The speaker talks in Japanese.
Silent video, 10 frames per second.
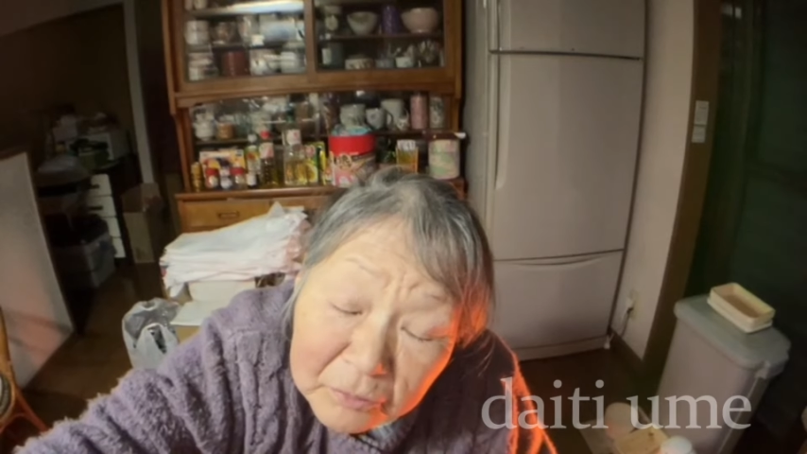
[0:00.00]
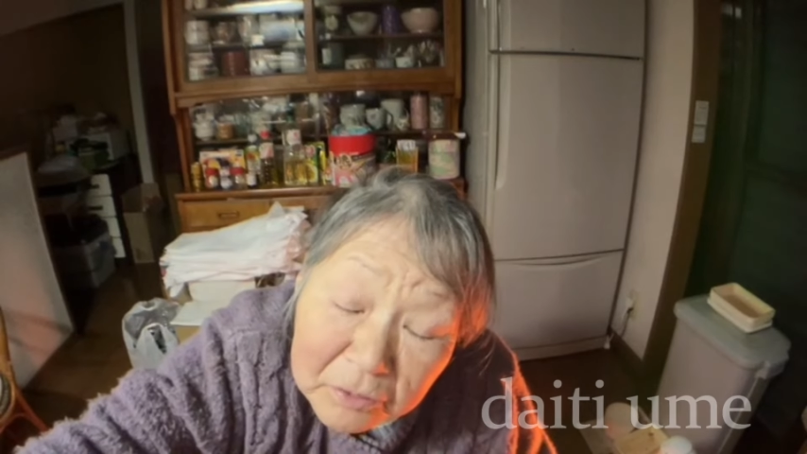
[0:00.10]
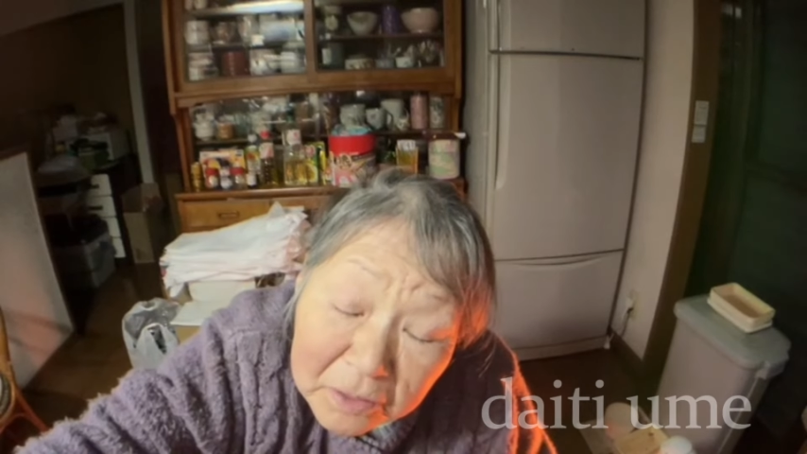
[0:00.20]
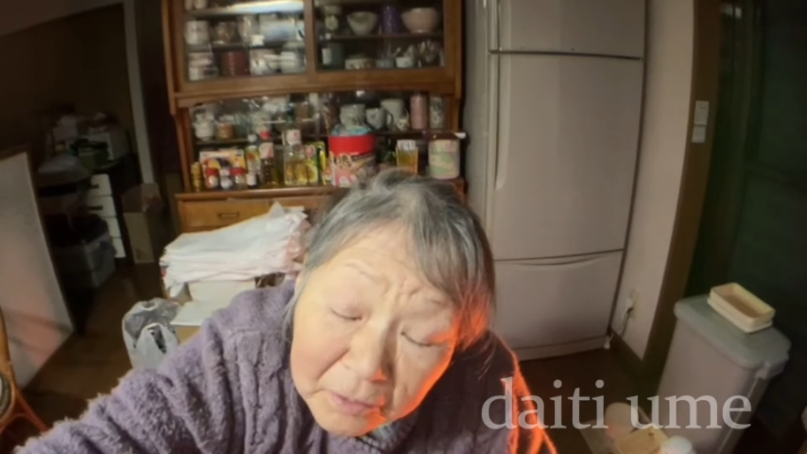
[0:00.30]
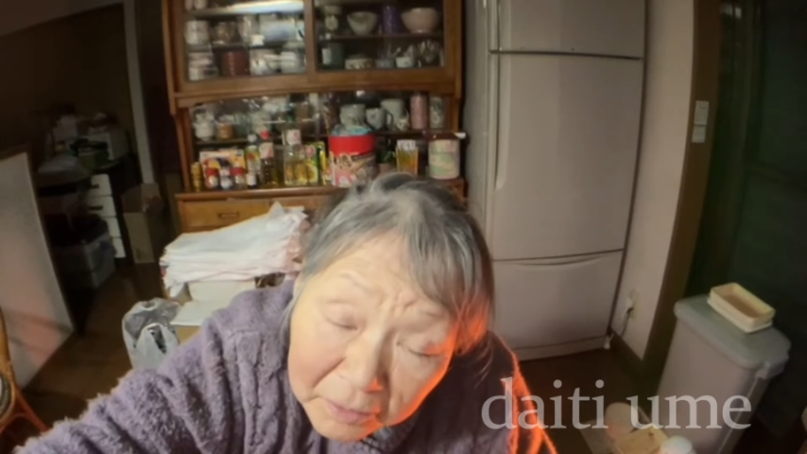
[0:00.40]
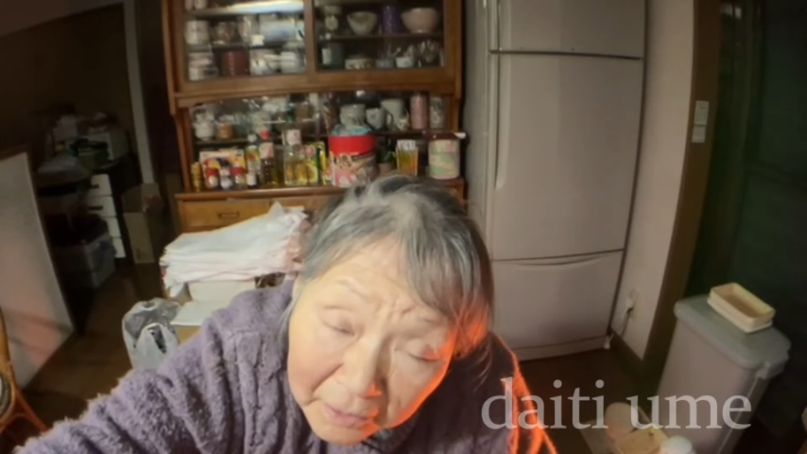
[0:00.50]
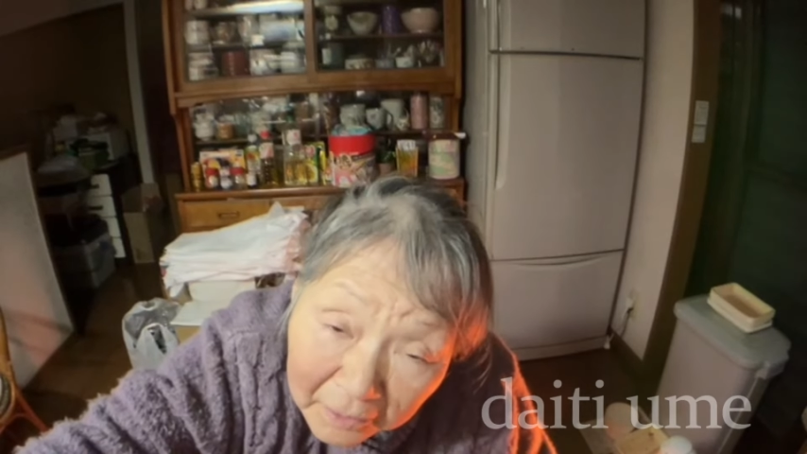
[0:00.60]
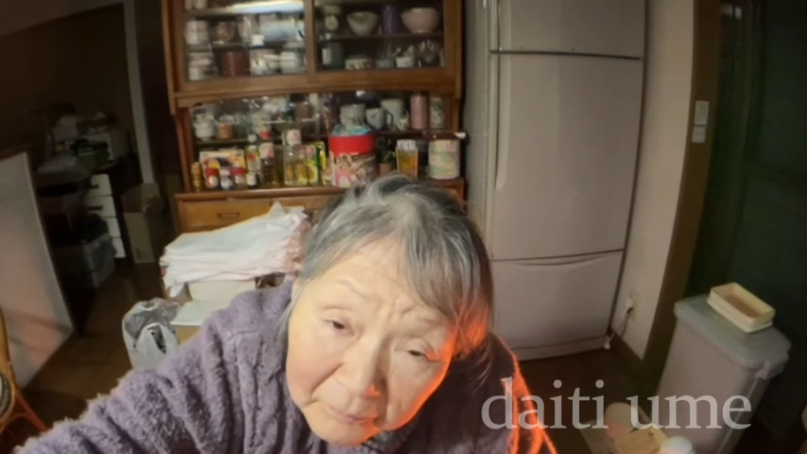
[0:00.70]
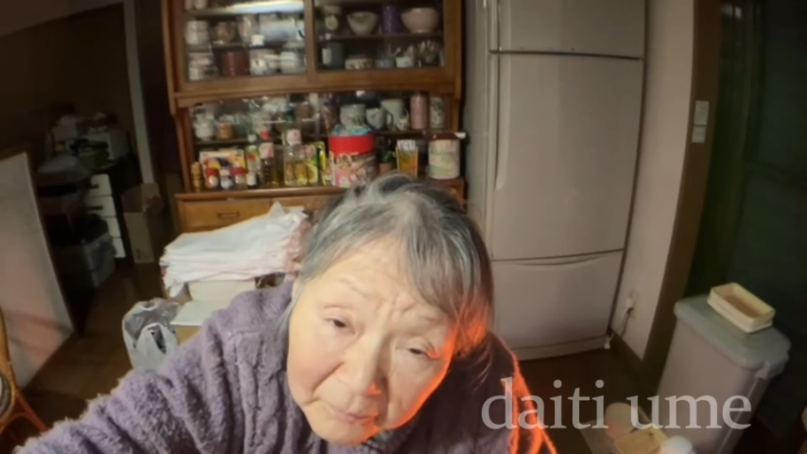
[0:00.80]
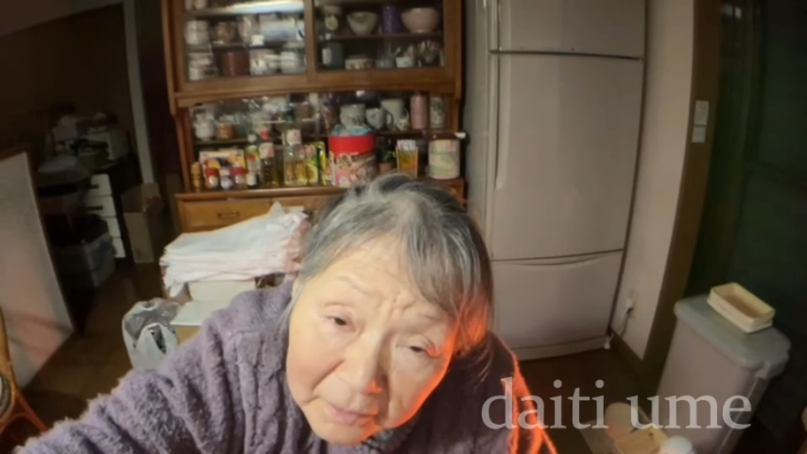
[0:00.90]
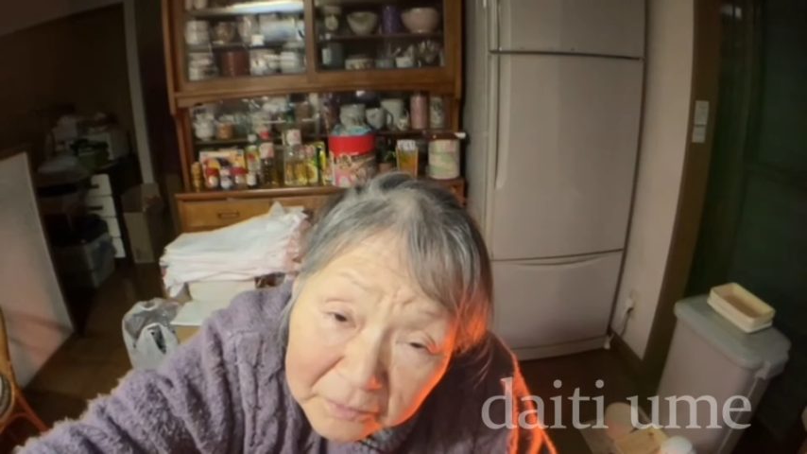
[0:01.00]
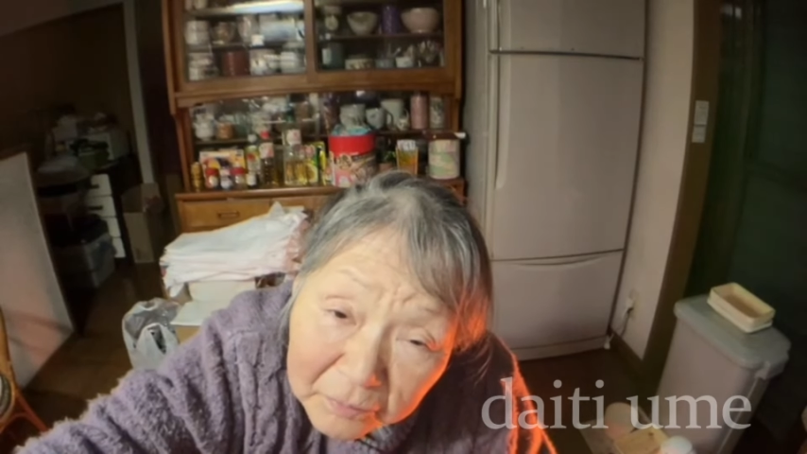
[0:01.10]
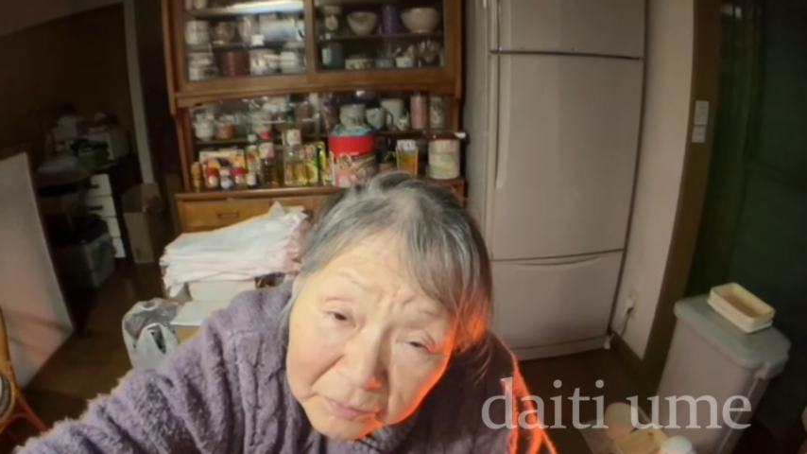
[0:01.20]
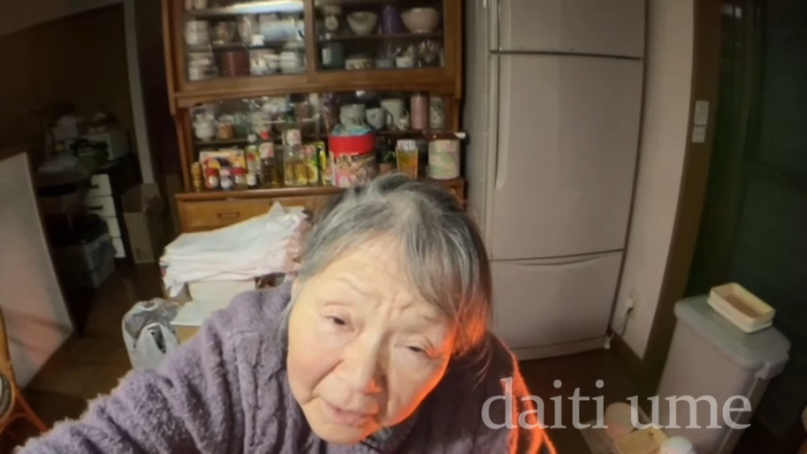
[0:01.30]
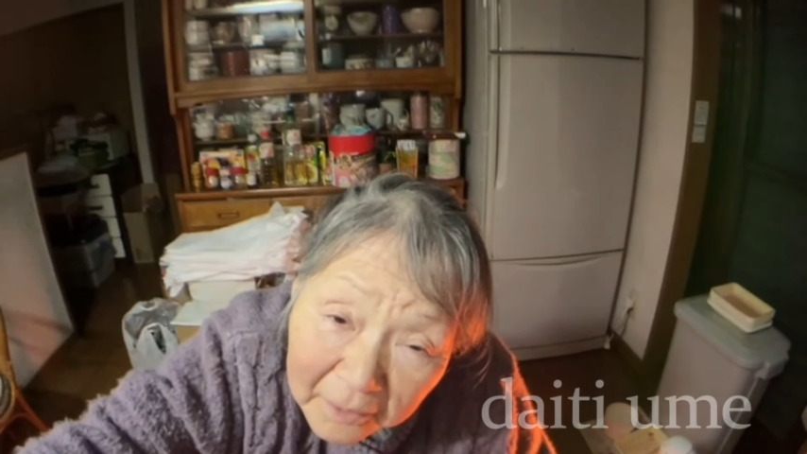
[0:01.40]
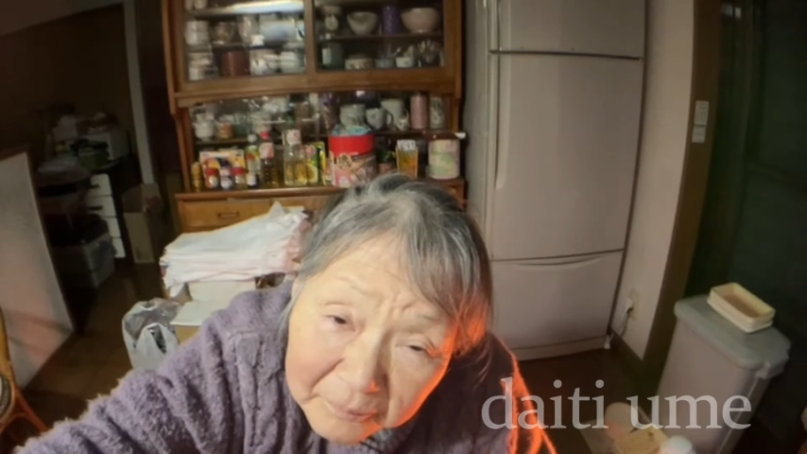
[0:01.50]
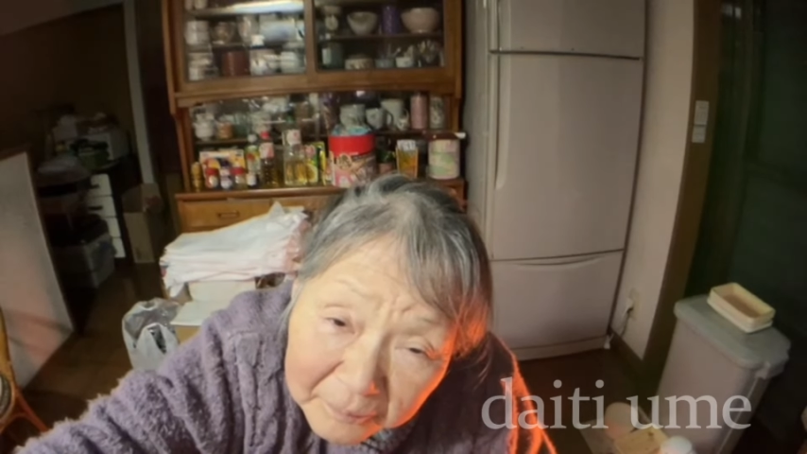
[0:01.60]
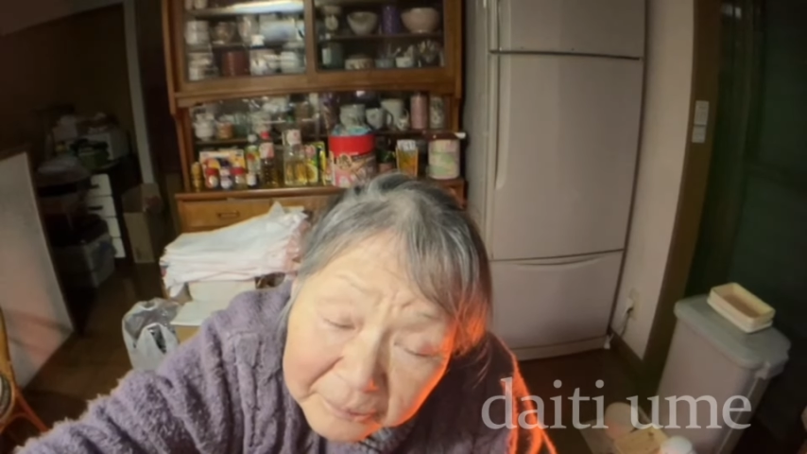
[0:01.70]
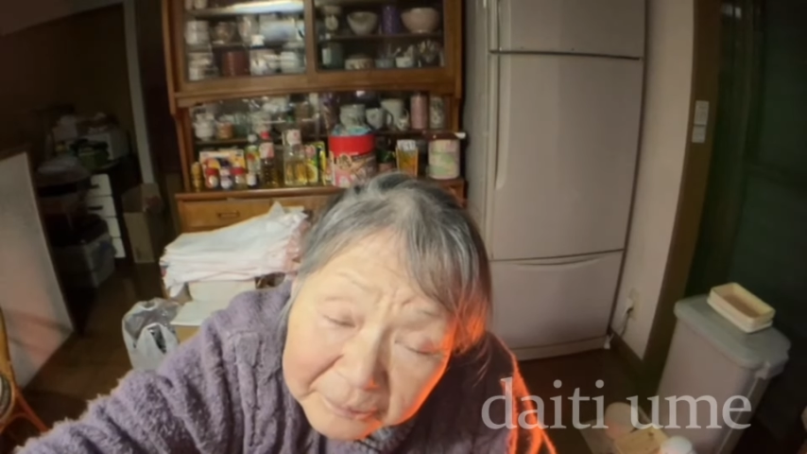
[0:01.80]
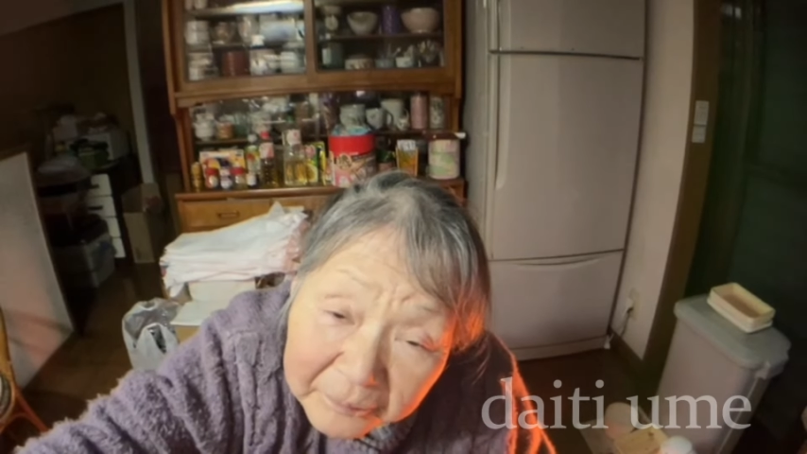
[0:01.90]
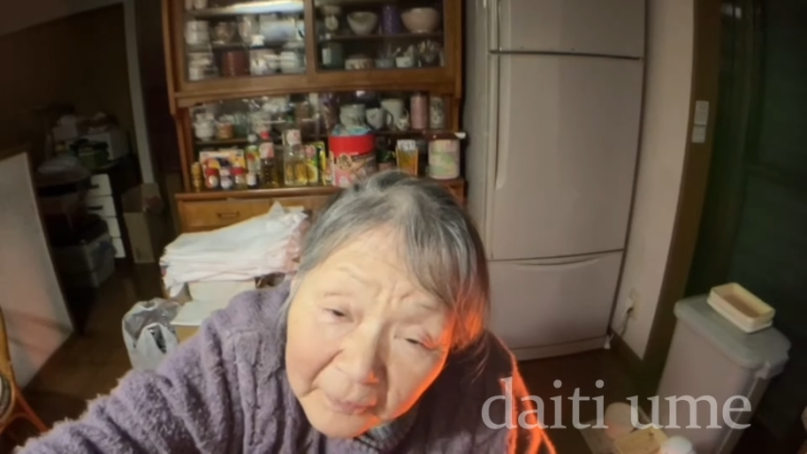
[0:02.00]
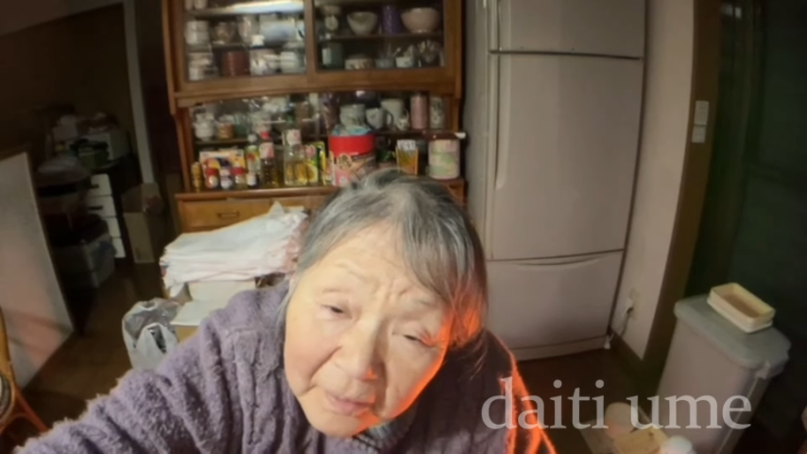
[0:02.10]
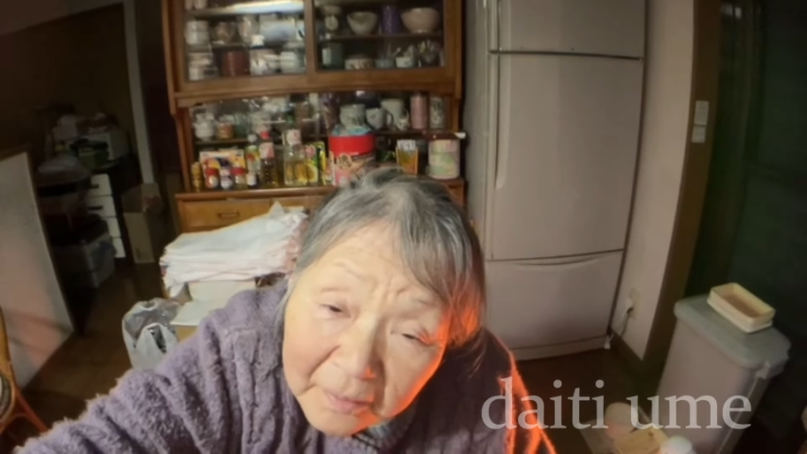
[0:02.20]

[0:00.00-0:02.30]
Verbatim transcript: 低いんだよね割とね、うん、